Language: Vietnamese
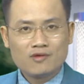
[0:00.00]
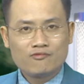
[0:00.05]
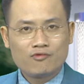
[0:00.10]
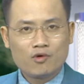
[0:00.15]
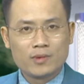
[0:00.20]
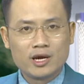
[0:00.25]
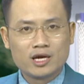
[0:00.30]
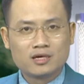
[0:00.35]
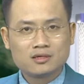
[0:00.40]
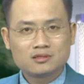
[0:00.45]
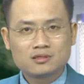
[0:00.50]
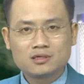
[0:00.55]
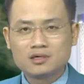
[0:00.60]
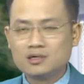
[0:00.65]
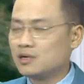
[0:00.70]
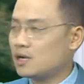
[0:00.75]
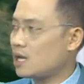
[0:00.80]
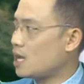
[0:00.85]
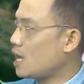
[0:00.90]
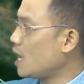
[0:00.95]
biến
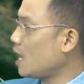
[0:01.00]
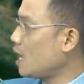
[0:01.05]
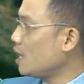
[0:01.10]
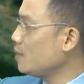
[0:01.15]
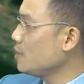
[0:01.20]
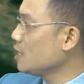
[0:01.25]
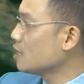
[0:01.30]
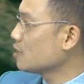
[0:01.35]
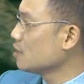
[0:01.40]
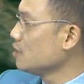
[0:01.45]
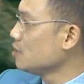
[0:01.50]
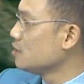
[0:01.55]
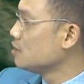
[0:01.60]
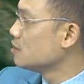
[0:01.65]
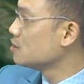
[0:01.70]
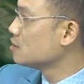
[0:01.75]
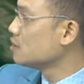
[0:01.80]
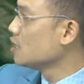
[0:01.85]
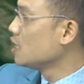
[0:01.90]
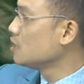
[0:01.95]
từ 24
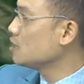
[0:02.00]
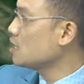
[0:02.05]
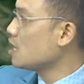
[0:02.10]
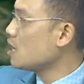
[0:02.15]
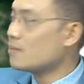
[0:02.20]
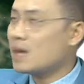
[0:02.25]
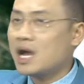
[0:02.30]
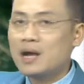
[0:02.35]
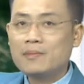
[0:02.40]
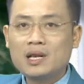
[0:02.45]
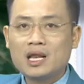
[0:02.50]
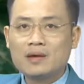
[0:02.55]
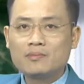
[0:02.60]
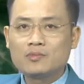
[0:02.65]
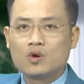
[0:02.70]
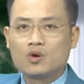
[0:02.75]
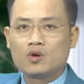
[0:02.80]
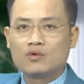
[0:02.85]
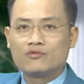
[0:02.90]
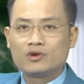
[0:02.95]
đến 35
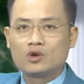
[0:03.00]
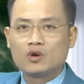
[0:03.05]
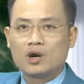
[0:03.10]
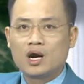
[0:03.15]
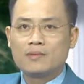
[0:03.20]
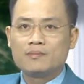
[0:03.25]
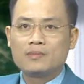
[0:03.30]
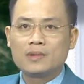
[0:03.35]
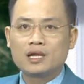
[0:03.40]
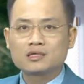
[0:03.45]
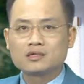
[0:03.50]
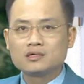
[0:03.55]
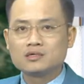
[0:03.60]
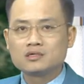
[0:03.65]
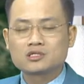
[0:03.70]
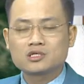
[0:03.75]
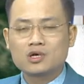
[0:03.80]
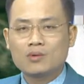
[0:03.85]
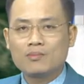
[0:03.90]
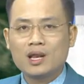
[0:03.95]
độ và độ ẩm là từ
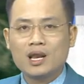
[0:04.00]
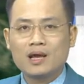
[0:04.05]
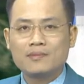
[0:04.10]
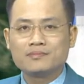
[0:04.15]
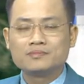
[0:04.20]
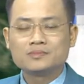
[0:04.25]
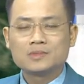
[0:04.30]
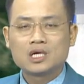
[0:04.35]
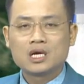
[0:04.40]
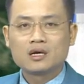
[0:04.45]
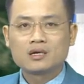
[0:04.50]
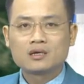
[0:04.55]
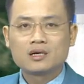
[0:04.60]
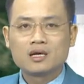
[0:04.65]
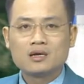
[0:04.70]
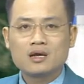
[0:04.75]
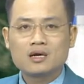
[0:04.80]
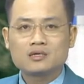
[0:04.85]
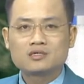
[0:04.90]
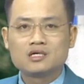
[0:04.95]
65
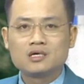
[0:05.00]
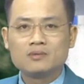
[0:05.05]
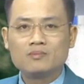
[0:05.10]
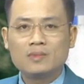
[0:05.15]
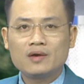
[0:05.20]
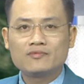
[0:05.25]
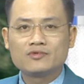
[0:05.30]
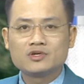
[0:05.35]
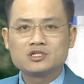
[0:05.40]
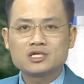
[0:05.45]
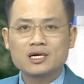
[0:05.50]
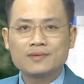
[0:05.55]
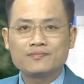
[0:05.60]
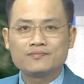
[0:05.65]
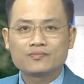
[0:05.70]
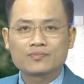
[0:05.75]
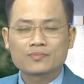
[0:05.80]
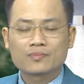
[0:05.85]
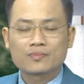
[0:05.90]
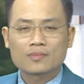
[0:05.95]
đến 95%.
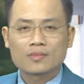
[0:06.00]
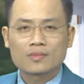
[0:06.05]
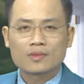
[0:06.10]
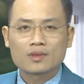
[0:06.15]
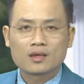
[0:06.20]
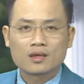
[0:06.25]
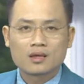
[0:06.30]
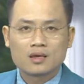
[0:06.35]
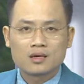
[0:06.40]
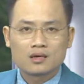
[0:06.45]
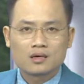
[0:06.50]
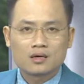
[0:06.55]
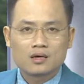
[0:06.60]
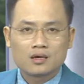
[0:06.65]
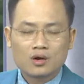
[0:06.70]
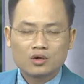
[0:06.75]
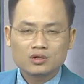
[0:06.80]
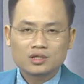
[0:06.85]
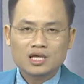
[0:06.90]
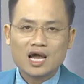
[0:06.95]

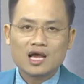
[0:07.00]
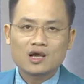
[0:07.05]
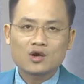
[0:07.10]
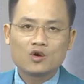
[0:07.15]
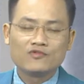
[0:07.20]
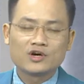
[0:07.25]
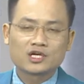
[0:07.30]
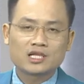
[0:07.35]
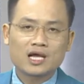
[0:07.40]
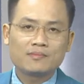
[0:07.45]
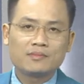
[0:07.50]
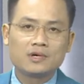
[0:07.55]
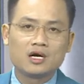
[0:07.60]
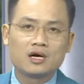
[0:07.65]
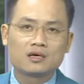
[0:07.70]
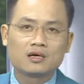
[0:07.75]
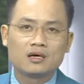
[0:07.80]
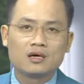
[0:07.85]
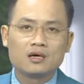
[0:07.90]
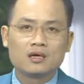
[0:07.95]
Còn tại khu vực Tam
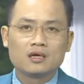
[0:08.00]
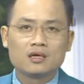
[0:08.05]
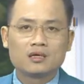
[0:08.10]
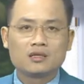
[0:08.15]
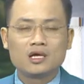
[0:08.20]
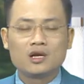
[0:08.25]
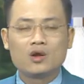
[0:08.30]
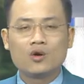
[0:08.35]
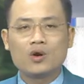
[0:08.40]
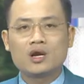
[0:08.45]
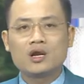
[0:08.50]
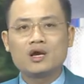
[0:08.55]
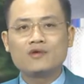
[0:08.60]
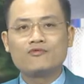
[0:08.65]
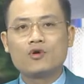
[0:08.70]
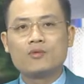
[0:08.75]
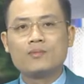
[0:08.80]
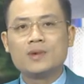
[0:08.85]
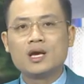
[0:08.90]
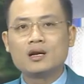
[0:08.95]
Đường, Nhiệt độ ở đây
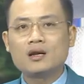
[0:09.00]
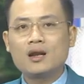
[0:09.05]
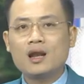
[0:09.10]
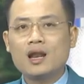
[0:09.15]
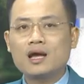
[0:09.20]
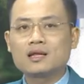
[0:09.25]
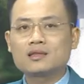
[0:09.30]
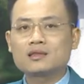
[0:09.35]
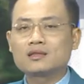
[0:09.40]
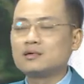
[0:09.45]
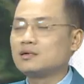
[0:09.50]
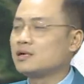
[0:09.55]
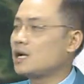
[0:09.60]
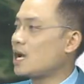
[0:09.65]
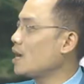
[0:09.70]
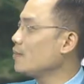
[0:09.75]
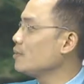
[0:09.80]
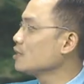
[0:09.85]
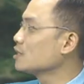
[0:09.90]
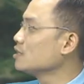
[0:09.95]
phổ biến là từ
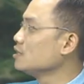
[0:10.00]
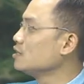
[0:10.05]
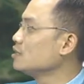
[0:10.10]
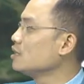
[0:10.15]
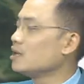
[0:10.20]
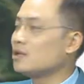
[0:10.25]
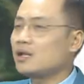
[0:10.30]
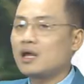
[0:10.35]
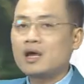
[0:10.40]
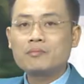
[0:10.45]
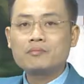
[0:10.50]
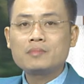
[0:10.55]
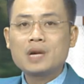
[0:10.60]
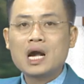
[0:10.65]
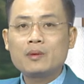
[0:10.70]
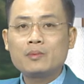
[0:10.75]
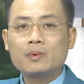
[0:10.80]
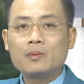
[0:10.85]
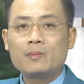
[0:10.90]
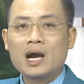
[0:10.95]
24 đến
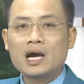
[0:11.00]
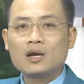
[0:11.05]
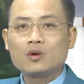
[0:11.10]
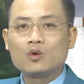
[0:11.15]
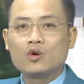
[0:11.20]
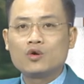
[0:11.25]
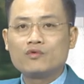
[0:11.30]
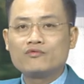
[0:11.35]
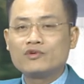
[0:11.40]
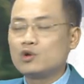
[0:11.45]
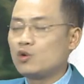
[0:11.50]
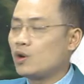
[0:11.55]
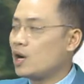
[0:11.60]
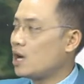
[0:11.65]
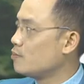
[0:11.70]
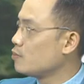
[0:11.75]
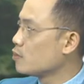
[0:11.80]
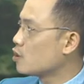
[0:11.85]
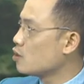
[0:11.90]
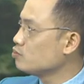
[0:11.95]
33 à, độ và độ
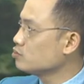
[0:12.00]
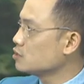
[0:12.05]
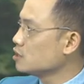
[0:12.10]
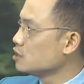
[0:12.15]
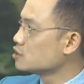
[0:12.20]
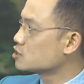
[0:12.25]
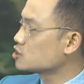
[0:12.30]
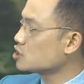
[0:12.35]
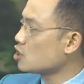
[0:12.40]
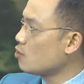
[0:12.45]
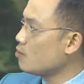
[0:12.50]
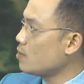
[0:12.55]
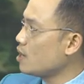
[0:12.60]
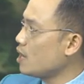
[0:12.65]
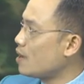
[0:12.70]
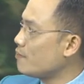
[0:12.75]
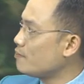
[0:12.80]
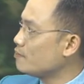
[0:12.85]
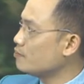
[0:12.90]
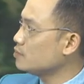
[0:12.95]
ẩm cũng từ
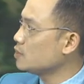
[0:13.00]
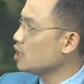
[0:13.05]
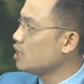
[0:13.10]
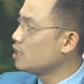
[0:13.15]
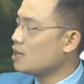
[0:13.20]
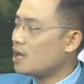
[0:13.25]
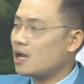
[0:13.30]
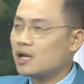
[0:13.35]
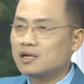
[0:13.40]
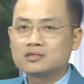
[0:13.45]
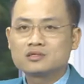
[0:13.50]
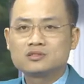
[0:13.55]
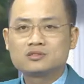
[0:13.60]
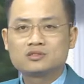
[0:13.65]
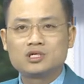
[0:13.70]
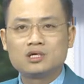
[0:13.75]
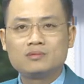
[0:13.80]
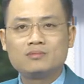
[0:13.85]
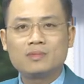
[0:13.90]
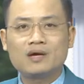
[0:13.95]
65 đến
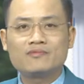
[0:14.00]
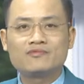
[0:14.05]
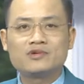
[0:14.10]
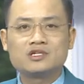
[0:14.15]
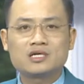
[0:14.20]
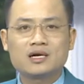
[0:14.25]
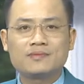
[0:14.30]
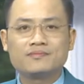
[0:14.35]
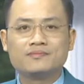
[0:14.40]
95%. À,